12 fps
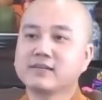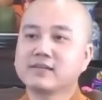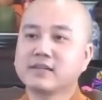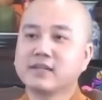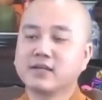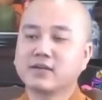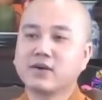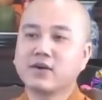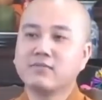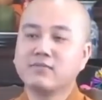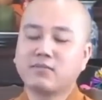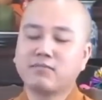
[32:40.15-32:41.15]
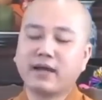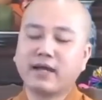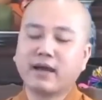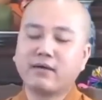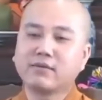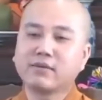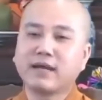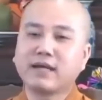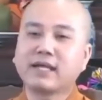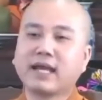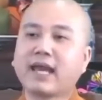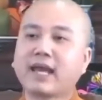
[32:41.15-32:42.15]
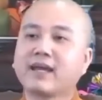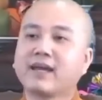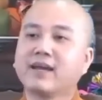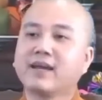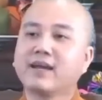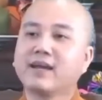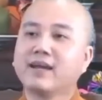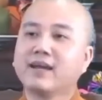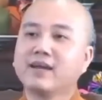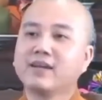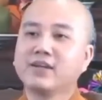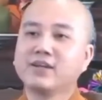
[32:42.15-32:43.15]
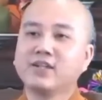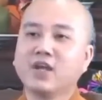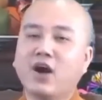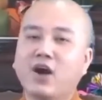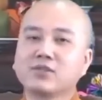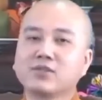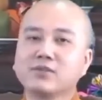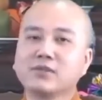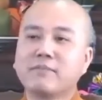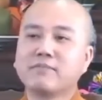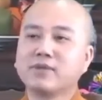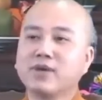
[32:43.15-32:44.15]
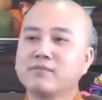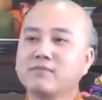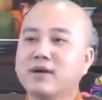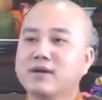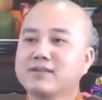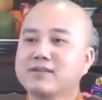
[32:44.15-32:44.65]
thì có một bầy ong nó bay ngang nó nhỏ xuống năm giọt mật